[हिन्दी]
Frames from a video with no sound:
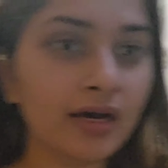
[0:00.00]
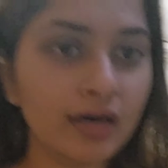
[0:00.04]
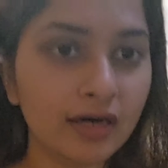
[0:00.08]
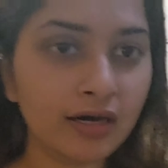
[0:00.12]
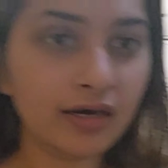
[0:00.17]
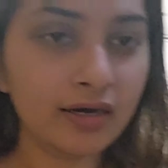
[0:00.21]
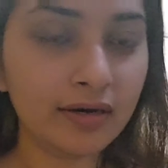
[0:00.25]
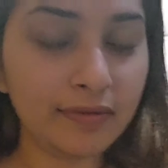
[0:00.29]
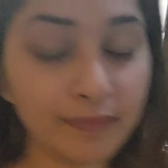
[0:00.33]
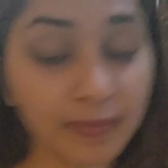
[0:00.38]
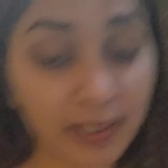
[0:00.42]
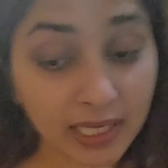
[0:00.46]

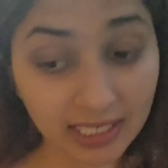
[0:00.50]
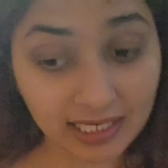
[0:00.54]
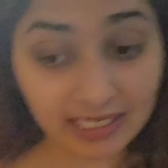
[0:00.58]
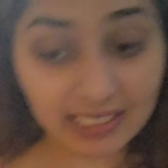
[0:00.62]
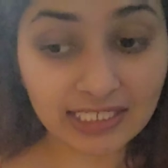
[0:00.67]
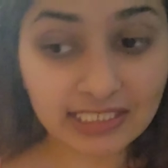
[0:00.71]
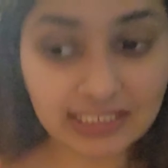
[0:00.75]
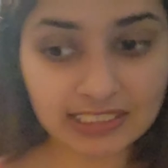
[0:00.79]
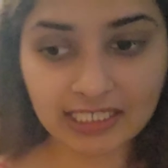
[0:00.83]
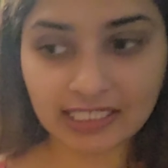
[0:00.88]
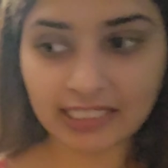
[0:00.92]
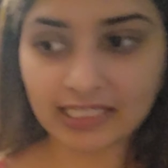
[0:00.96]

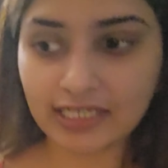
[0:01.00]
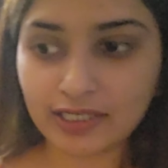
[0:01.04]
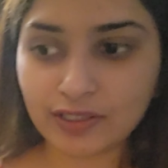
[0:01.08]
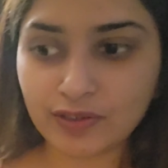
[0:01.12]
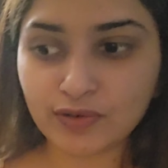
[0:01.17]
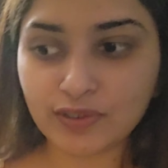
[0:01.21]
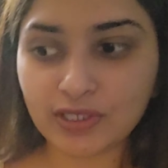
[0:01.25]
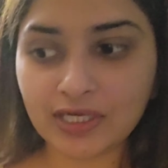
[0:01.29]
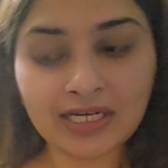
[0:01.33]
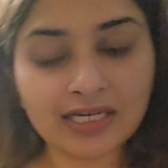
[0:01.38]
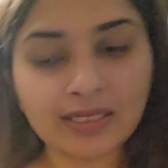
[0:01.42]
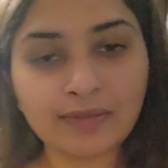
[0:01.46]
भरनी चाहिए
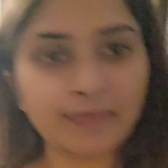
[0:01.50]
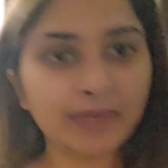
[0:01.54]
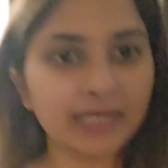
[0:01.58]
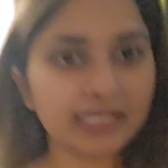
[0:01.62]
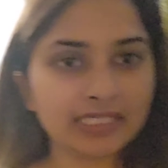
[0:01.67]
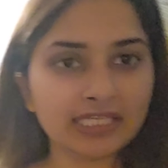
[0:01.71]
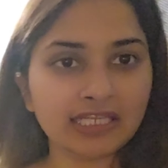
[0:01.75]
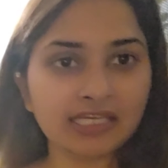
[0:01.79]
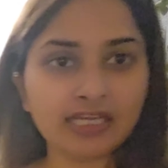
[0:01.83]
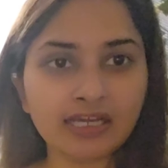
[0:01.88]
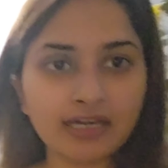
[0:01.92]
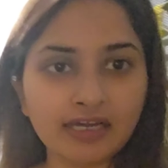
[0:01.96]
क्योंकि कल
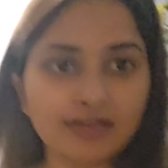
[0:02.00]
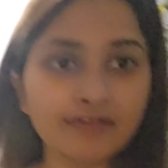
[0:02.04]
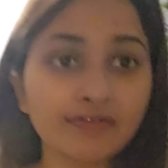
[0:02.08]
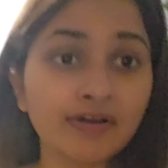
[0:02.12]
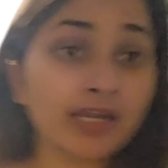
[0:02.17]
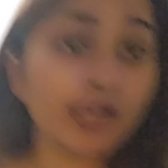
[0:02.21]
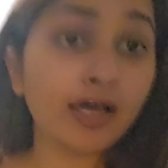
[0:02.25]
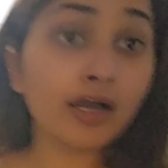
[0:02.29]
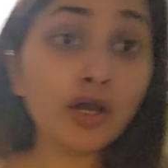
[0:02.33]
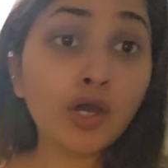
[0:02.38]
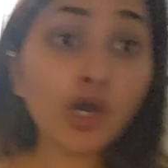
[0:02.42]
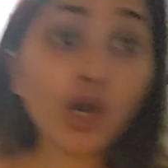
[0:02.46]
पानी नहीं आने
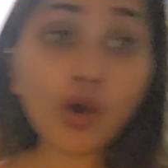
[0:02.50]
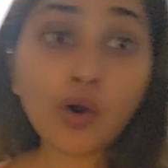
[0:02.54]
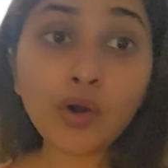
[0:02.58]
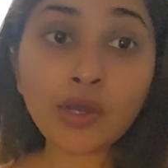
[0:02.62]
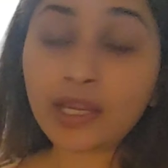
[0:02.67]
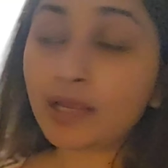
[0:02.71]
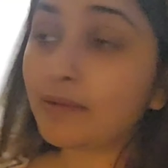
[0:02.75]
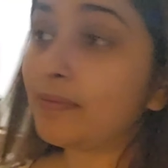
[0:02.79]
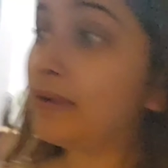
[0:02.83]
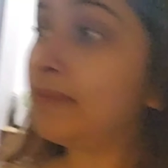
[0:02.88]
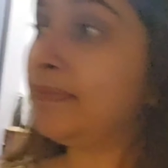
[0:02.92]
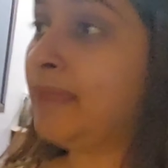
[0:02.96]
वाला
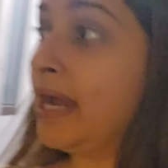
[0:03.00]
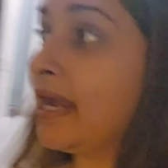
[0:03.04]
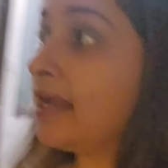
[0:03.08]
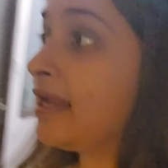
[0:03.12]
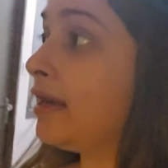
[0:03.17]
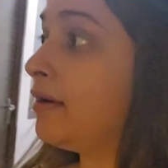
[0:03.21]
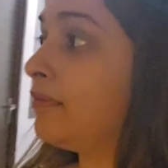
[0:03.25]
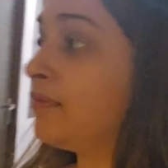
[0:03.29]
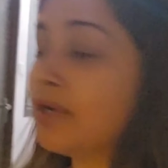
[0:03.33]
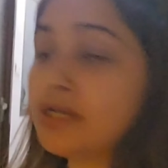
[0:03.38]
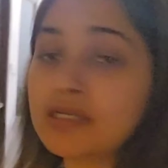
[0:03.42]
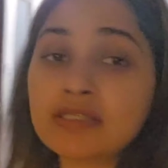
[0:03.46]
और एक बार बैक
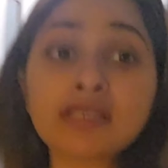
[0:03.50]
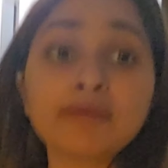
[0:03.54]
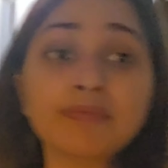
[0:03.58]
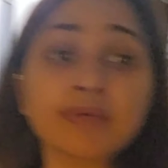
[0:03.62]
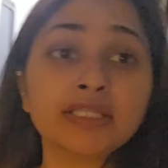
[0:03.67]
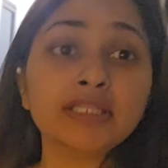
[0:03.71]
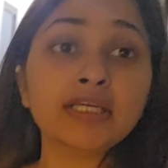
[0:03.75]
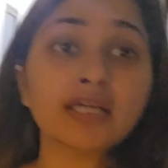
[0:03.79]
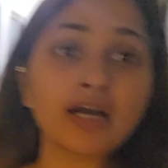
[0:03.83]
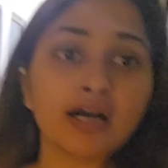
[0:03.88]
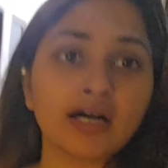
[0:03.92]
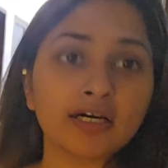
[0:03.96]
कैमरा से
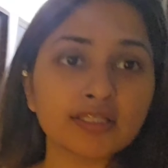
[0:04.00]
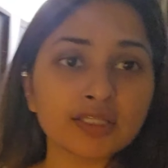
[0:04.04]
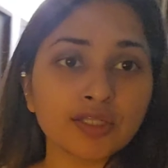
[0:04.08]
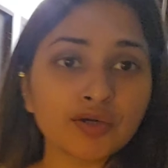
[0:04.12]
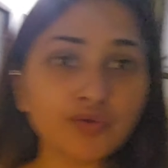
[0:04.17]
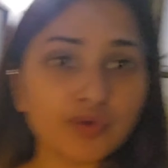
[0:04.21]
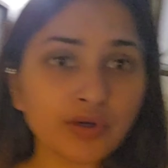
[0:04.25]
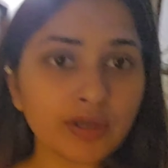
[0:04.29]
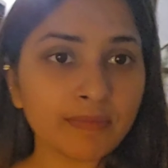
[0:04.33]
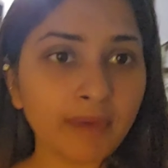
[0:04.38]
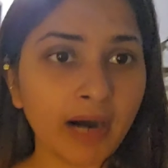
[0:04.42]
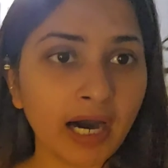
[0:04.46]
मैं दिखाती
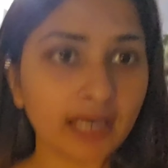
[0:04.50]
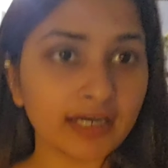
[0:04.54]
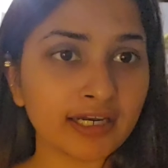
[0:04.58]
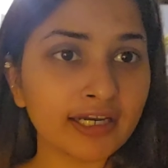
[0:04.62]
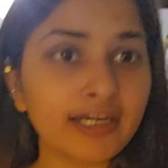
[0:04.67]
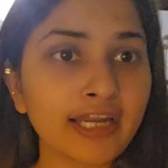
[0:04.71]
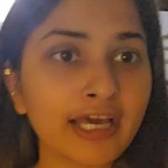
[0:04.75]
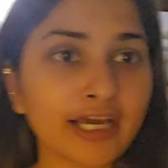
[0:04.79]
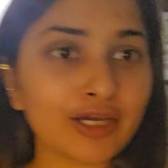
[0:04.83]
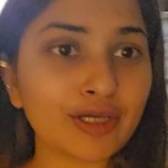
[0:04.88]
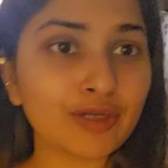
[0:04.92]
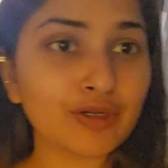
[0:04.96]
हूँ कि बाहर
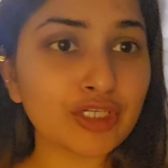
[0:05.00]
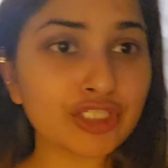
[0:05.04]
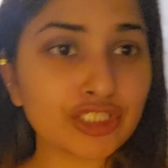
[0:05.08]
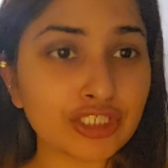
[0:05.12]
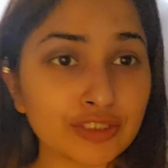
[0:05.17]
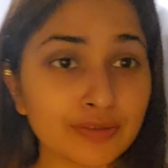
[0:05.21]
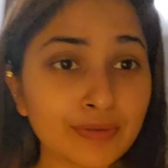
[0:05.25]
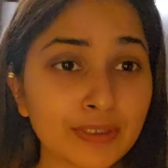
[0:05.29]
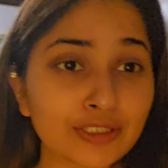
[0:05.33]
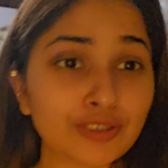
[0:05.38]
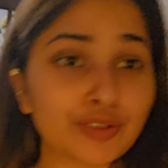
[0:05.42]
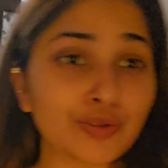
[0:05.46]
की
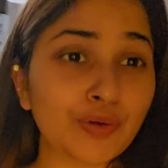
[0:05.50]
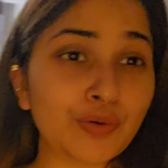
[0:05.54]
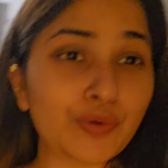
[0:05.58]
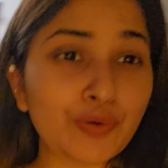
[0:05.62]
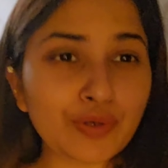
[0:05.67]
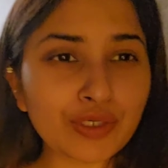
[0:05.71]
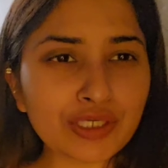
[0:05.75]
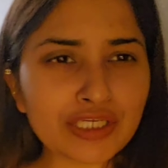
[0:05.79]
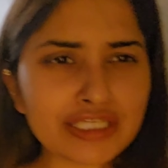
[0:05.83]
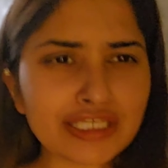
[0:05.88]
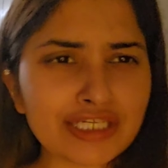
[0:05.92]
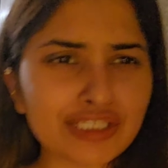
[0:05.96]
डेकोरेशन मैंने
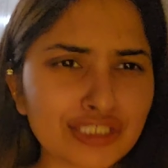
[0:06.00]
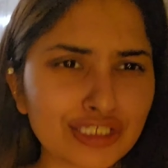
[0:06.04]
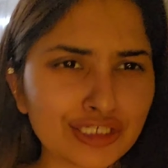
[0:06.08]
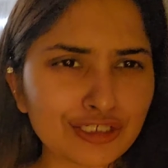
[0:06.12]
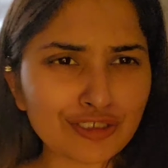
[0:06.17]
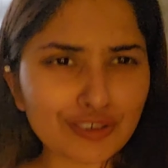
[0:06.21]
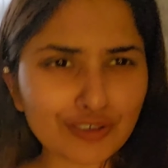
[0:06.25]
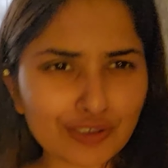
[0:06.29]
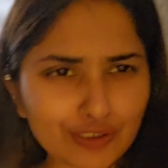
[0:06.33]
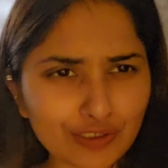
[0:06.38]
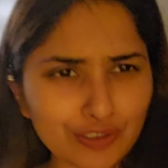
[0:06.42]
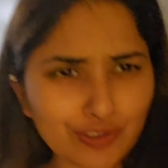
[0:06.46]
थोड़ी सी
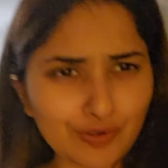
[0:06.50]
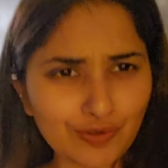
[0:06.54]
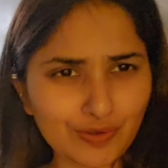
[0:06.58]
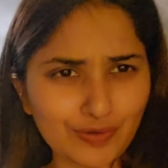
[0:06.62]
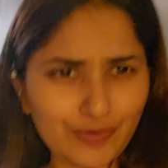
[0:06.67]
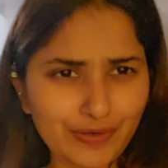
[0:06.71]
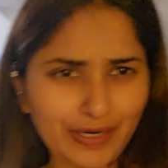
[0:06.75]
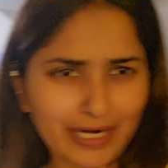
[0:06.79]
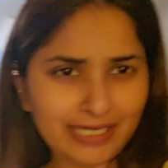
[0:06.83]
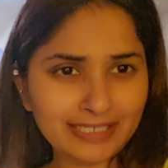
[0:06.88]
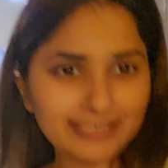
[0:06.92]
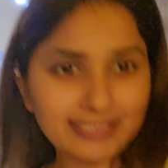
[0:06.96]
चेंज कर दी और
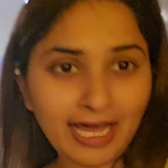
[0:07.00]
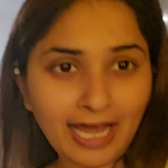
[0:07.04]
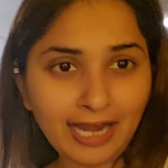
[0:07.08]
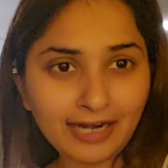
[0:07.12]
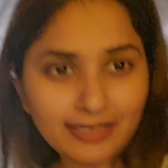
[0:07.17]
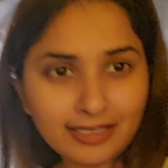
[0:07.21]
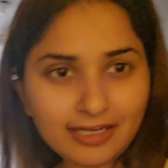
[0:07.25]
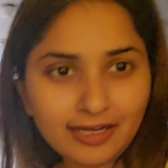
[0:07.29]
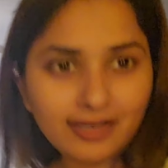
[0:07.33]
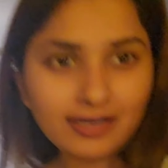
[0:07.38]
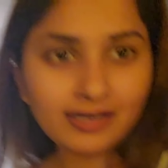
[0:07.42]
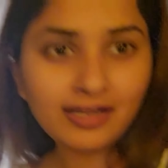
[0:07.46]
लुक एट
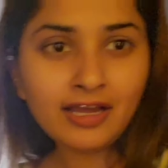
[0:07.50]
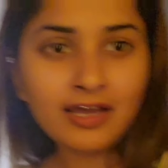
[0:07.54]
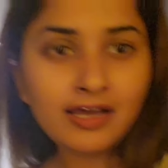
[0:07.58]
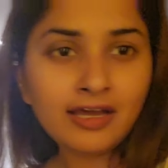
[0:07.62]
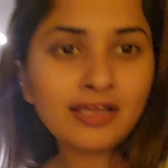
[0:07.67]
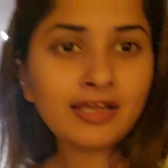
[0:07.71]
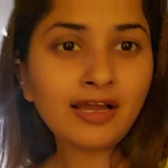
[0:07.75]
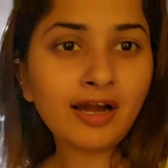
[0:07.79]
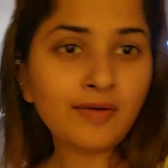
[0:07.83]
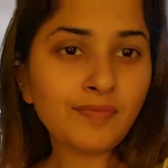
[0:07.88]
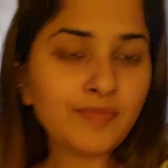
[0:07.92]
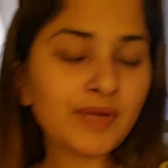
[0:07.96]
डैट यार
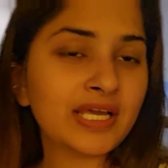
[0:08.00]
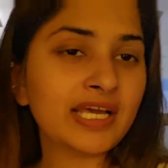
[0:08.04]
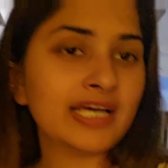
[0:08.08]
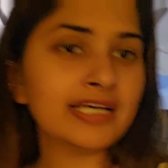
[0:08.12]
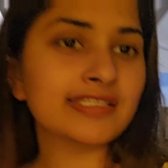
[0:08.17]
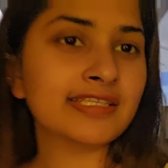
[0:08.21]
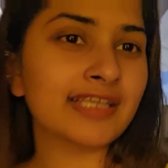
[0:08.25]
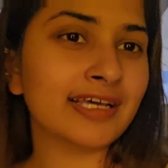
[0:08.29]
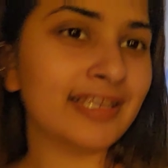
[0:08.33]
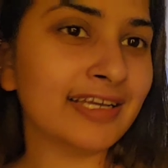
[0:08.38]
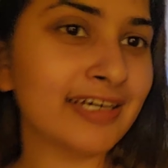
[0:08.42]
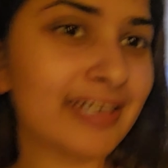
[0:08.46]
यहाँ पे
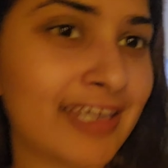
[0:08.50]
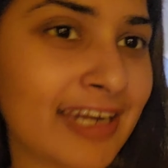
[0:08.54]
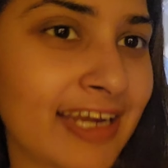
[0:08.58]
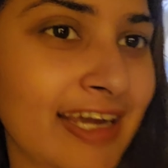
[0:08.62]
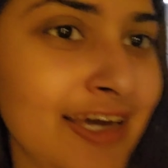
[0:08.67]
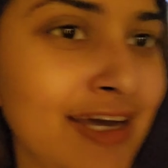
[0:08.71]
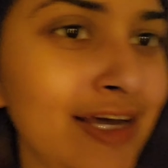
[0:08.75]
कैसा लग रहा